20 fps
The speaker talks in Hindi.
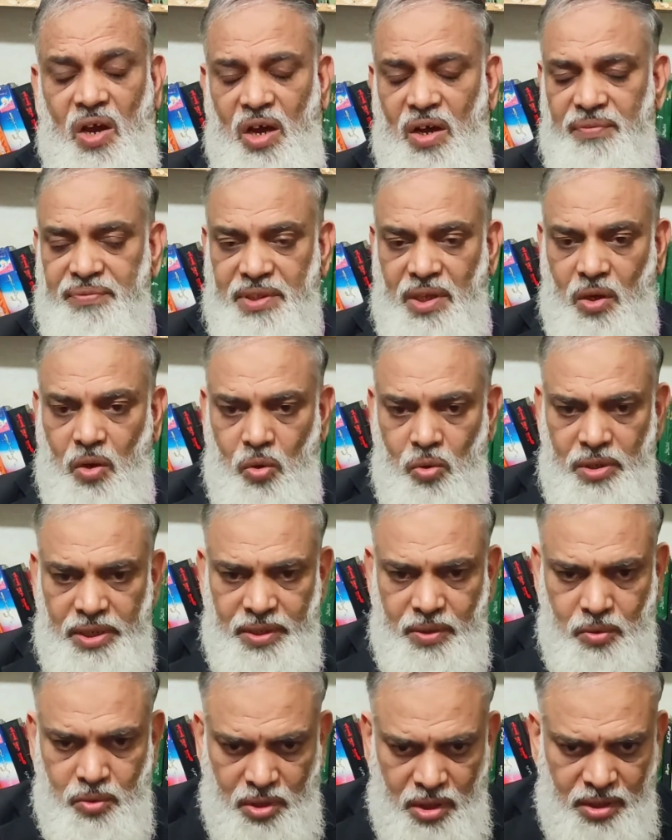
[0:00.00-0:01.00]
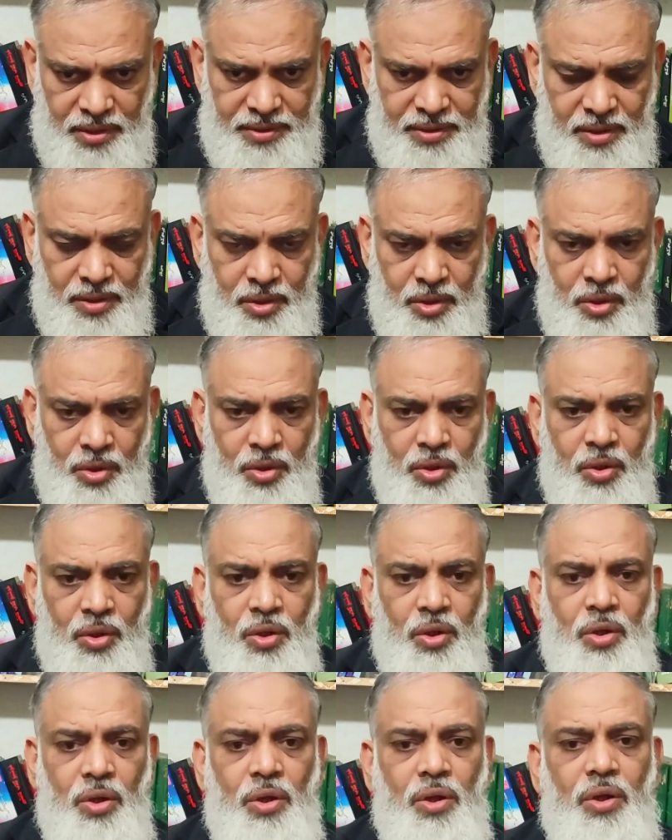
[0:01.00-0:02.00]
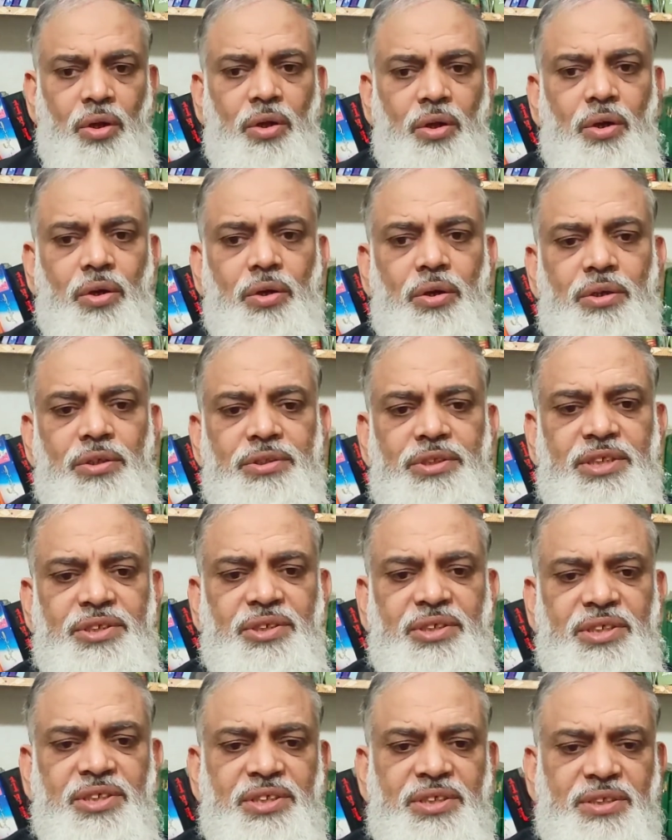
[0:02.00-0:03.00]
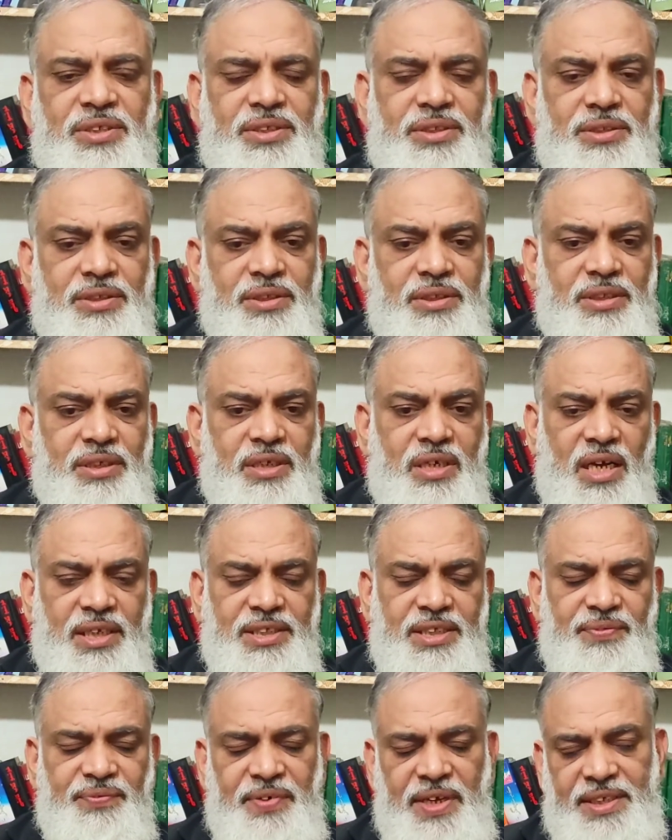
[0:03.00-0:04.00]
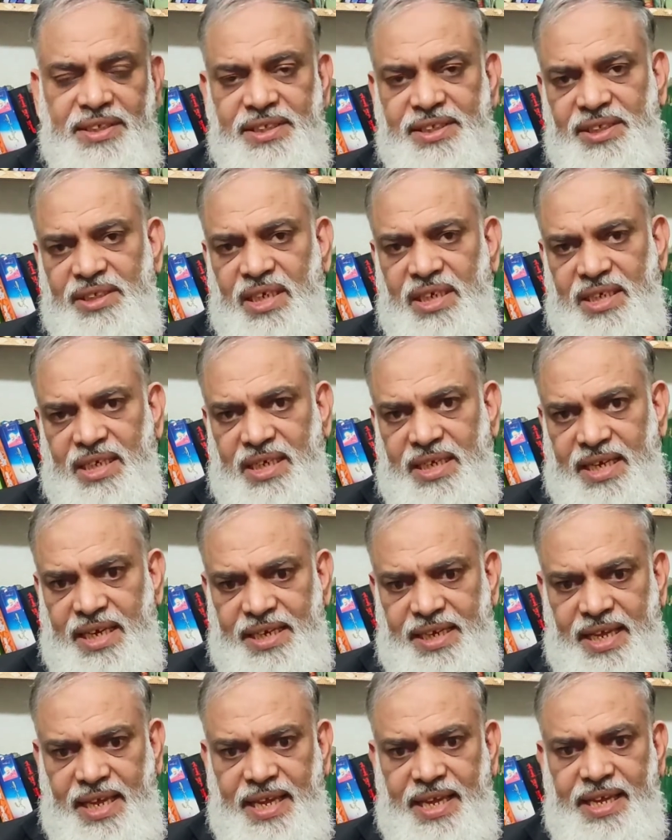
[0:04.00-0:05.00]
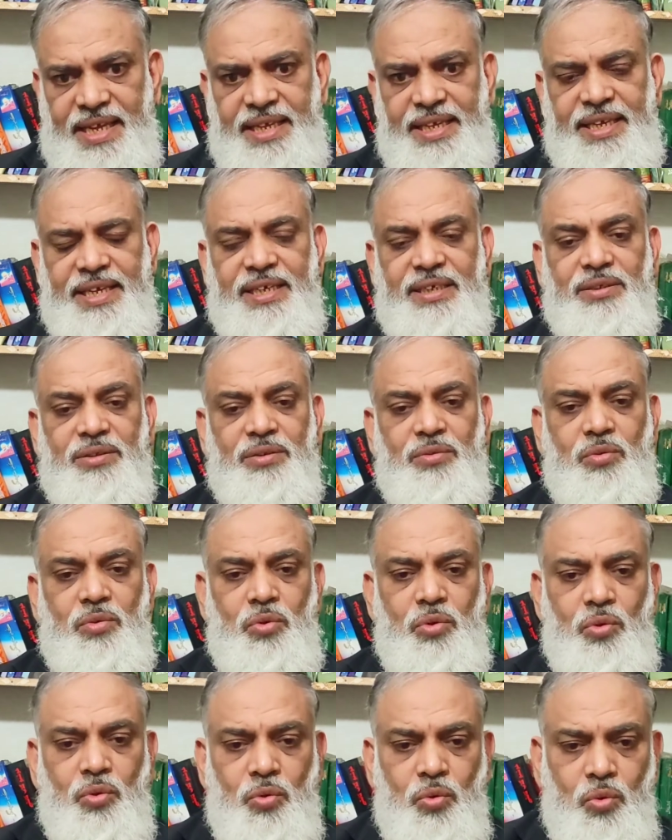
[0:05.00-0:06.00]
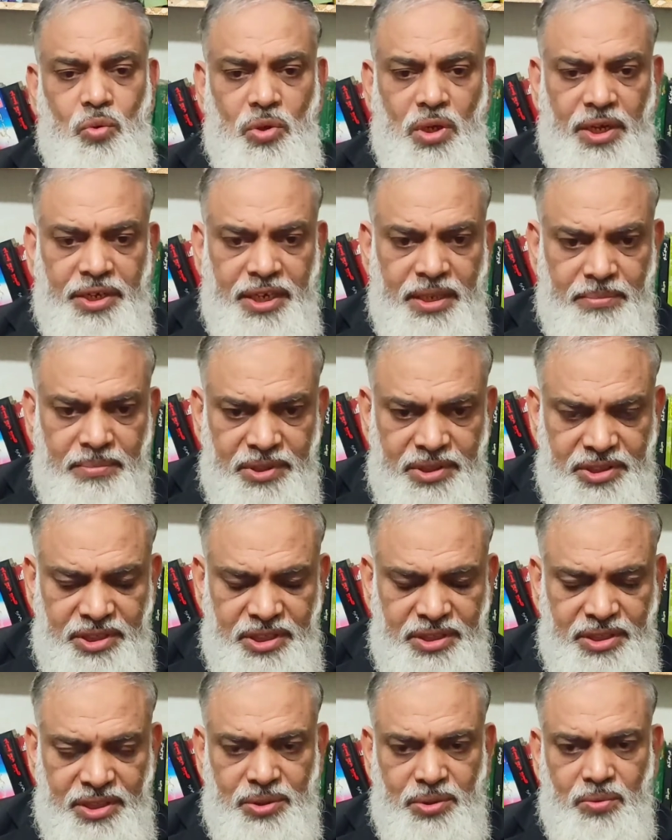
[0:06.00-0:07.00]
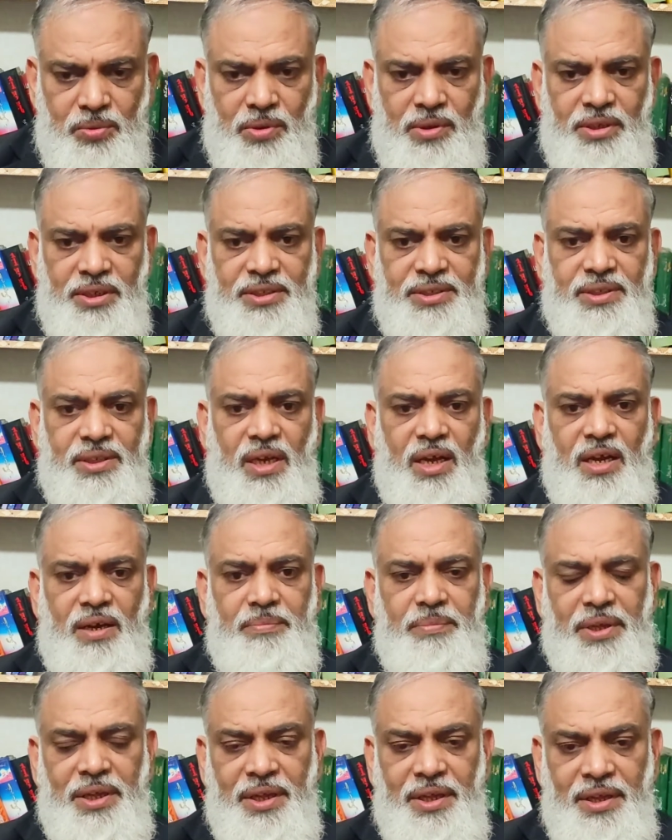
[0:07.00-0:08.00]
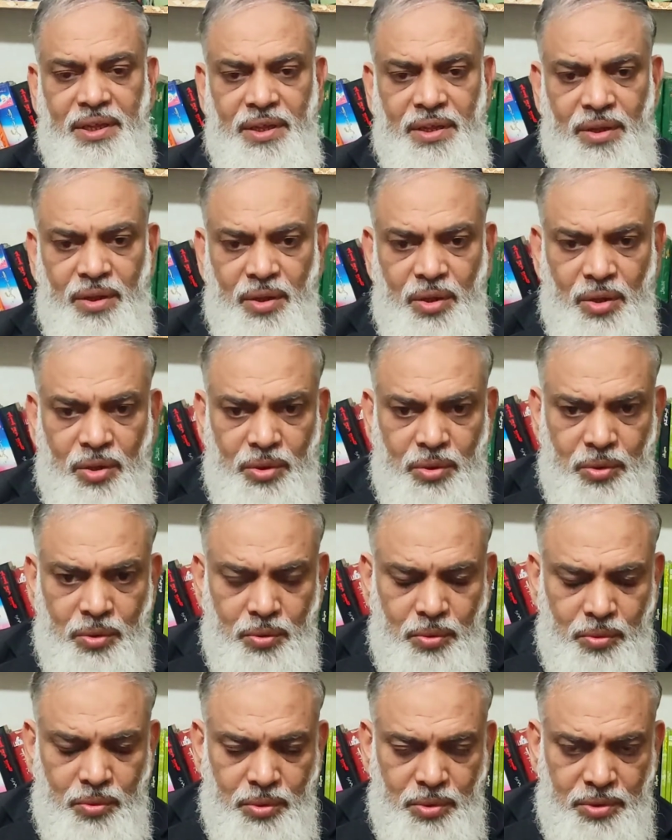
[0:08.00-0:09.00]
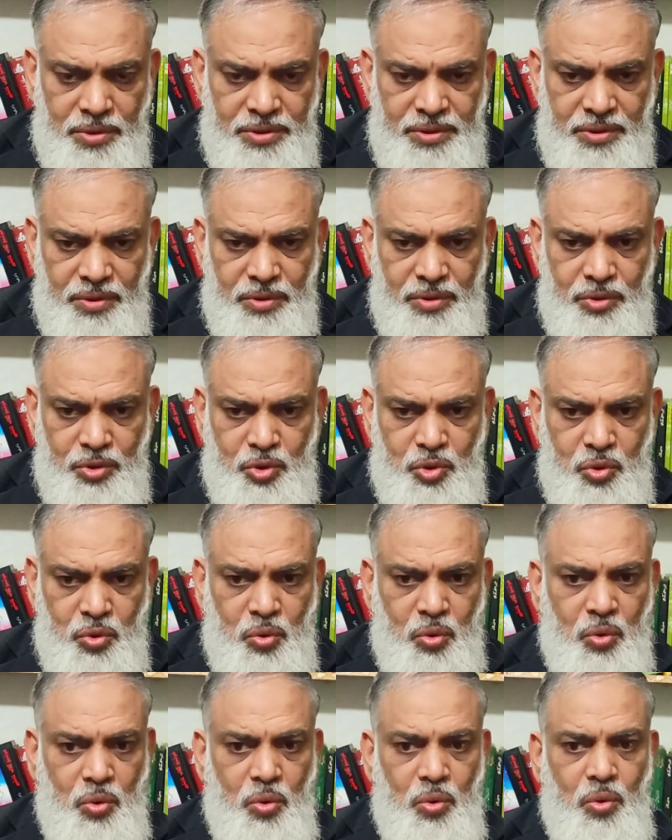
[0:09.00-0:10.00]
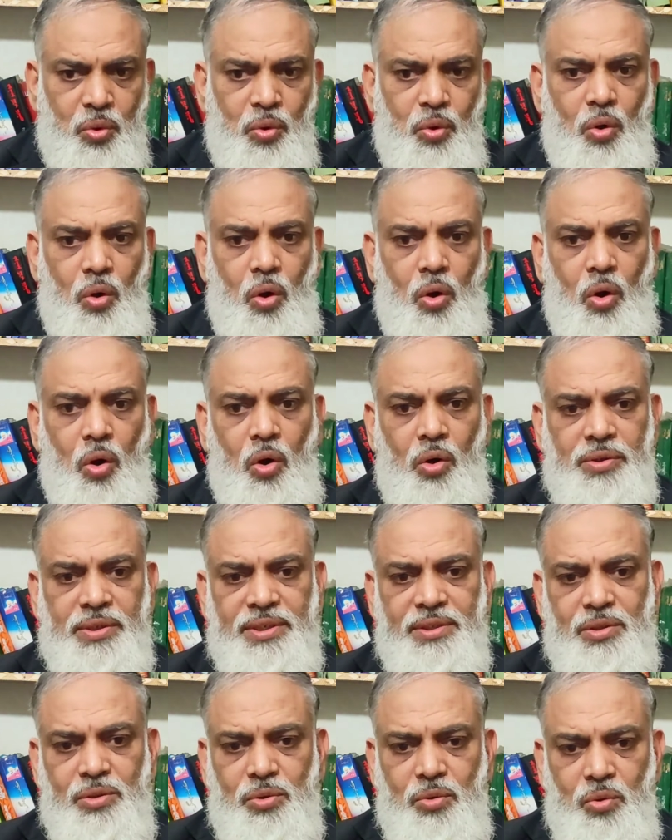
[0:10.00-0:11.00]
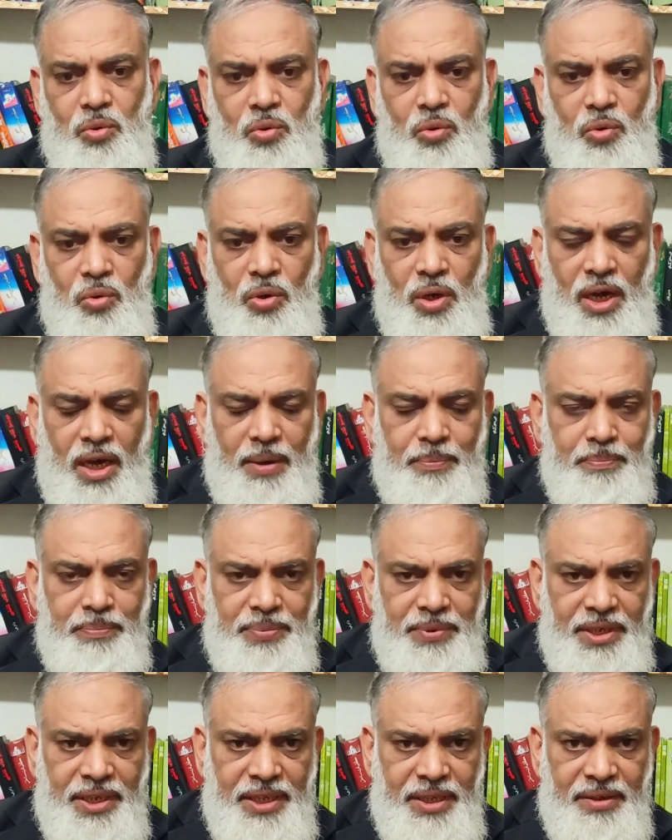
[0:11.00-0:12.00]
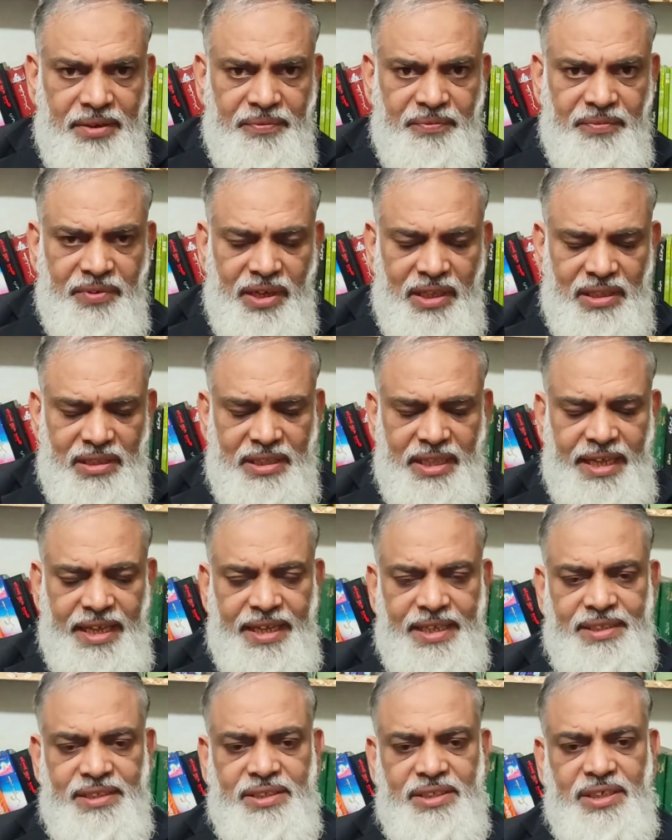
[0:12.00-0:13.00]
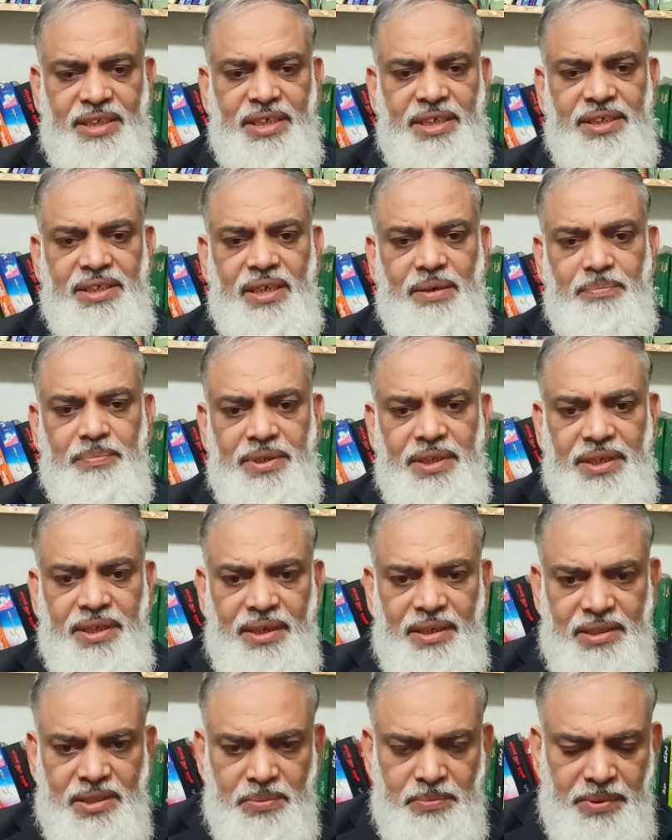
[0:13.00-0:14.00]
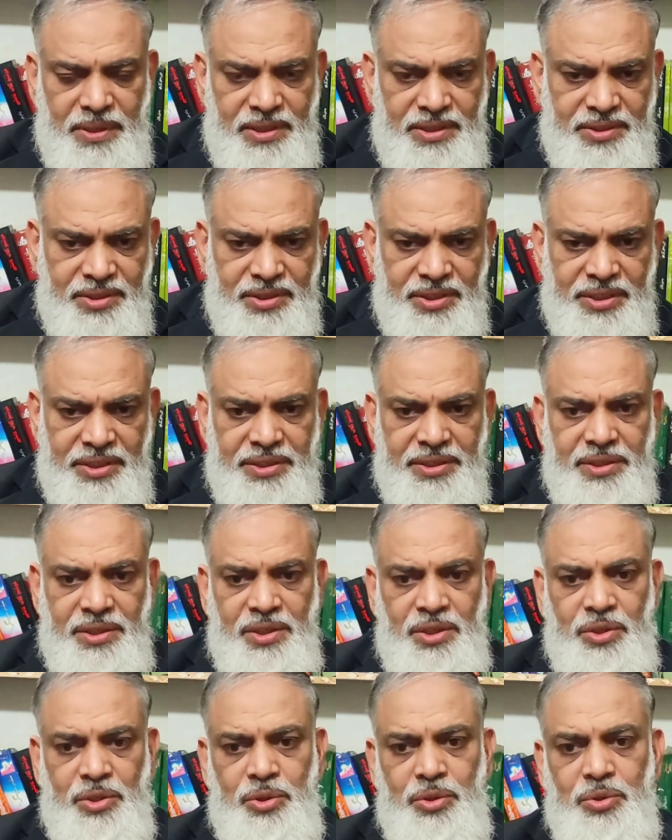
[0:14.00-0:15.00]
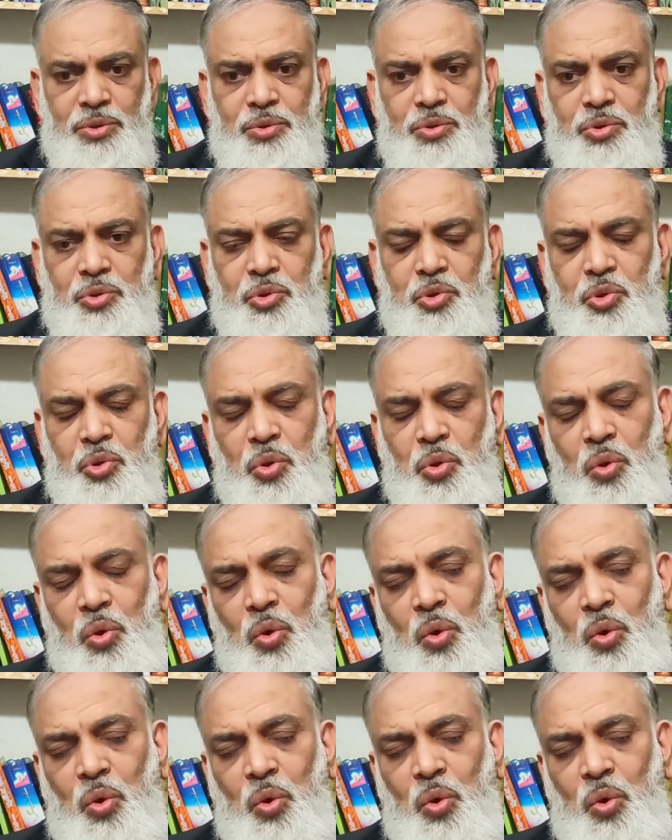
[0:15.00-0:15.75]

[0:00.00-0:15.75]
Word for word: ऑफ द होली कुरान जस्टिस काजी फैजीसा का कहना है कि कुरान मजीद की सूर नसा में जो औरत को अपने वालदेन से या अपने हस्बैंड से जो